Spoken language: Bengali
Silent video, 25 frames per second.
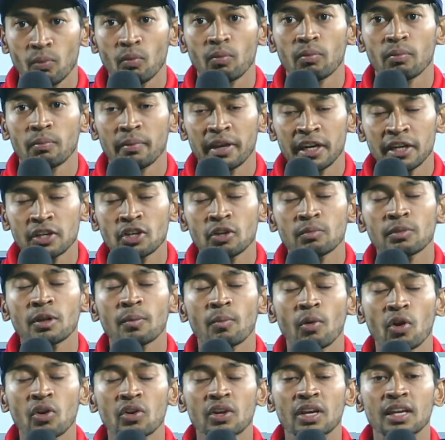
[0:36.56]
মেরিট অফ
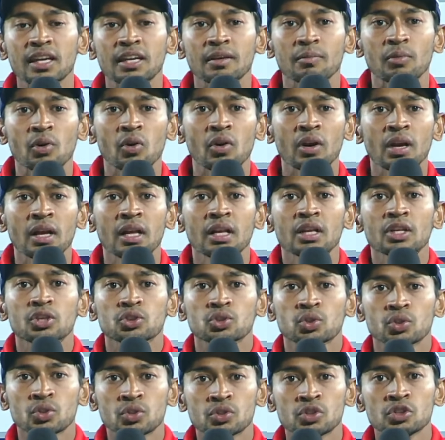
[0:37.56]
দ্য বল খেলি এবং
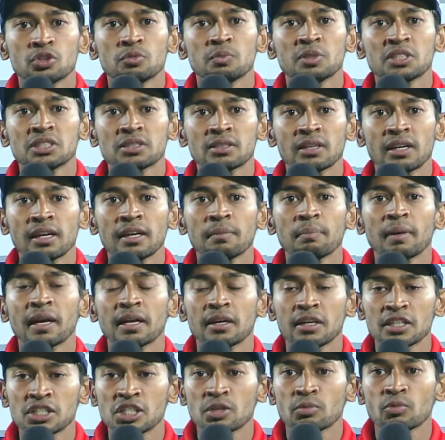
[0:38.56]
ছোটো যদি বিশটা রানে
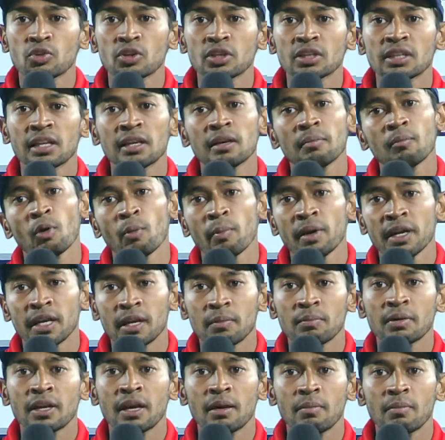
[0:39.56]
পার্টনারশিপ করি দেন
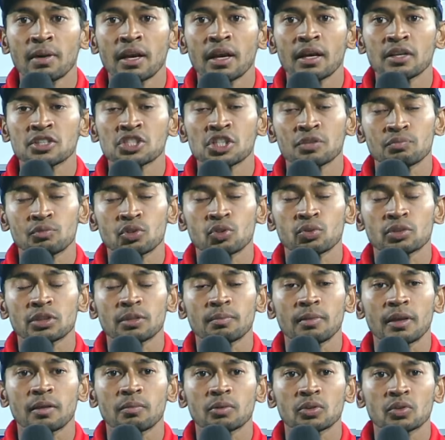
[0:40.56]
মোমেন্টামটা আমরা শিফট
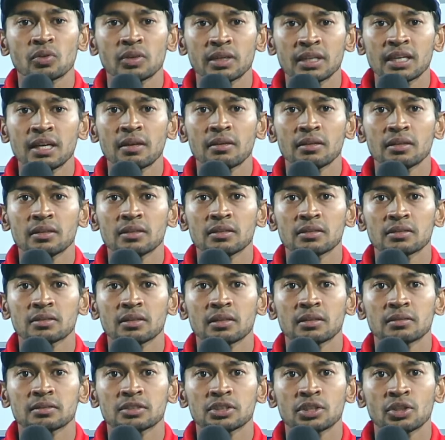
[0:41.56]
করতে পারবো তো এটাই
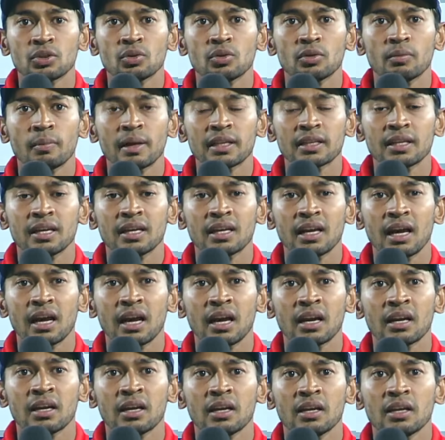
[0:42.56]
ছিল মাথায়
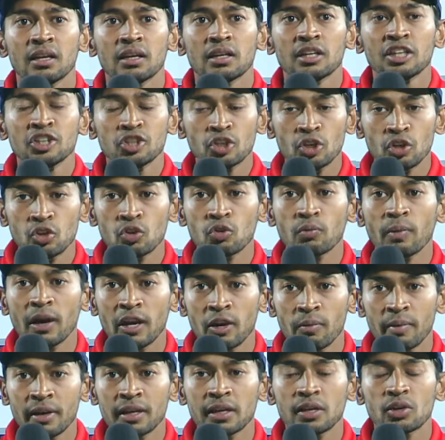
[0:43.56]
আর লিটনও খুব
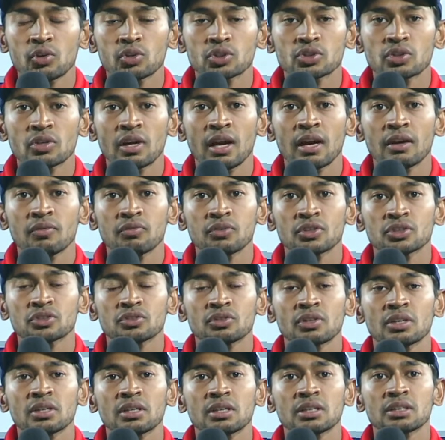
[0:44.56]
ভালো ব্যাটিং করছিল
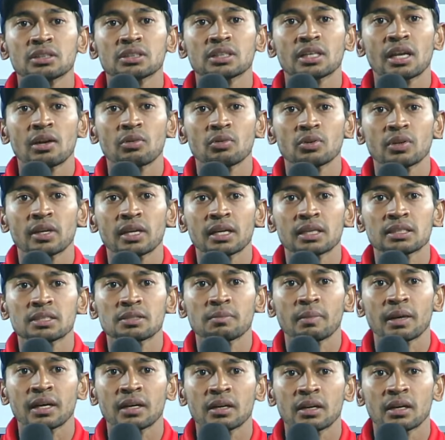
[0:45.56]
আনফর্চুনেটলি সে আউট হয়ে
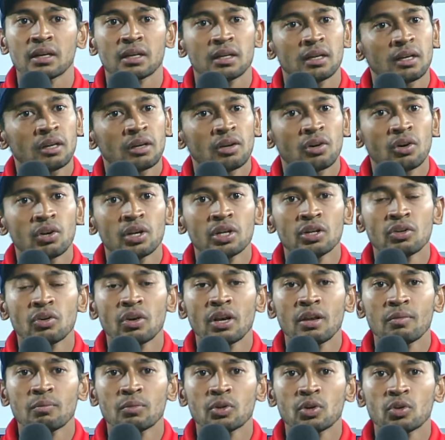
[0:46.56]
গেছে বাট অল ইন
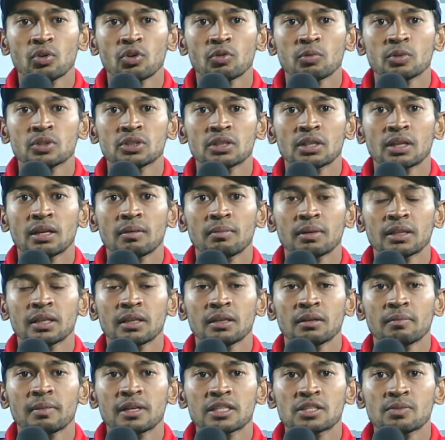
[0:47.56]
অল আমি মনে করবো যে
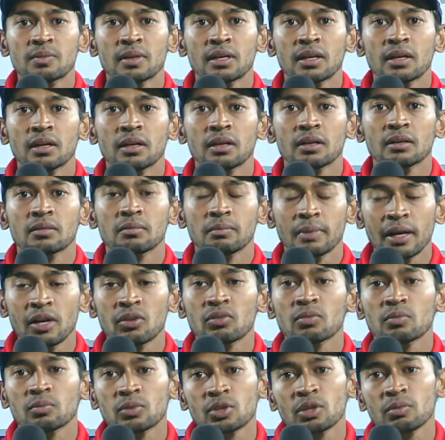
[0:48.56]
আমাদের ব্যাটসম্যানরা
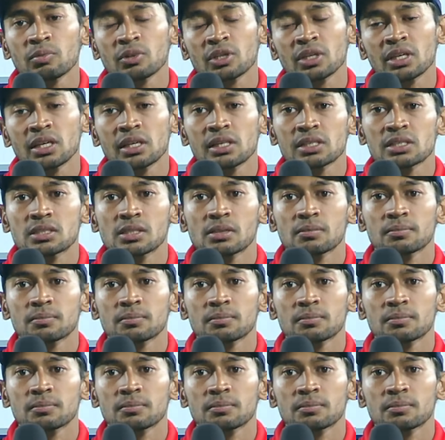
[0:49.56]
ভালোই মোটামুটি খেলেছে